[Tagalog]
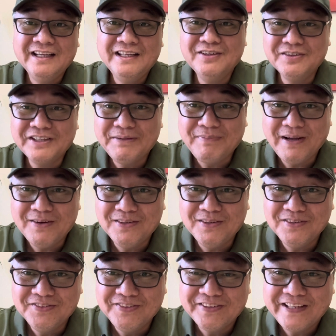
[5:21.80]
Yung kay
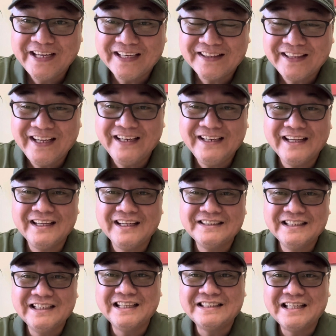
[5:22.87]
Pangulong Duterte na
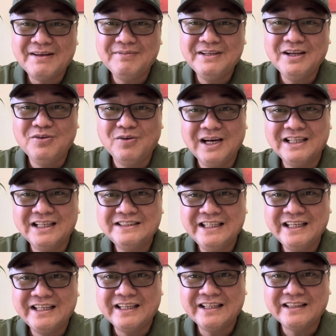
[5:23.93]
sinasabi niya walang
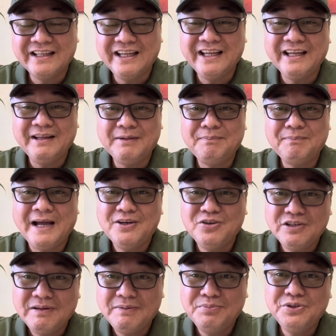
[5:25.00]
secret. Eh, paano
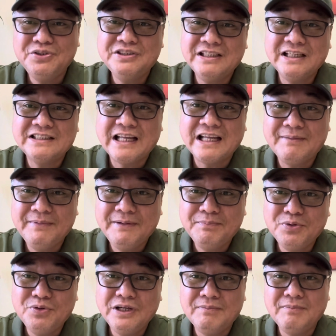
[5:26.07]
naman po yung sinasabi
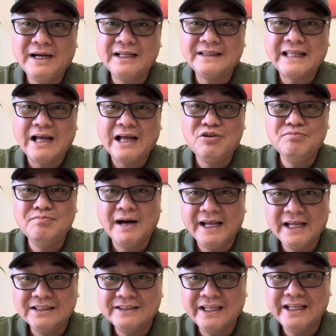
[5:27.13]
po ng mga taong
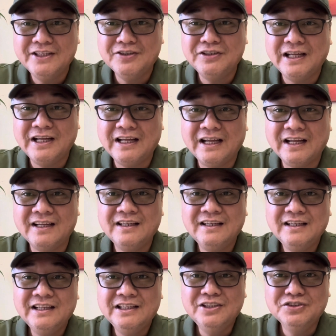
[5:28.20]
bayan sa inyo na
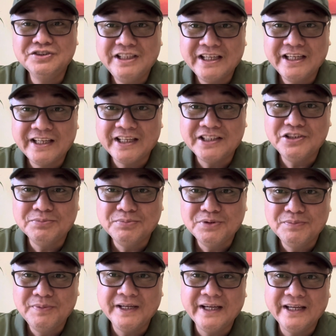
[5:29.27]
yung secret niyo po
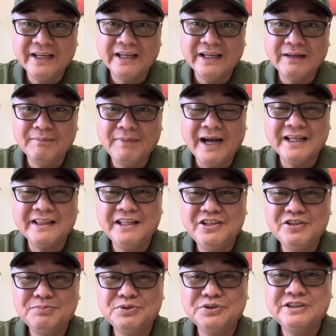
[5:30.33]
ba eh, bakit
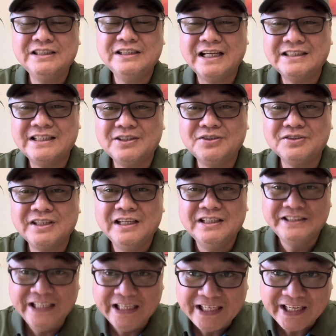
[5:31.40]
din niyo po sinasagot?
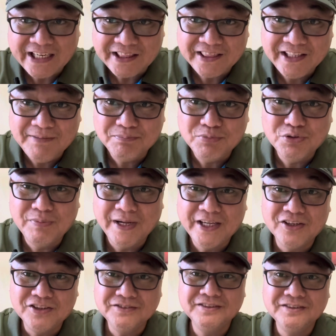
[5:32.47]
Secret din po ba
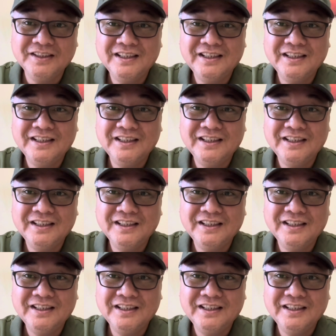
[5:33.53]
yon?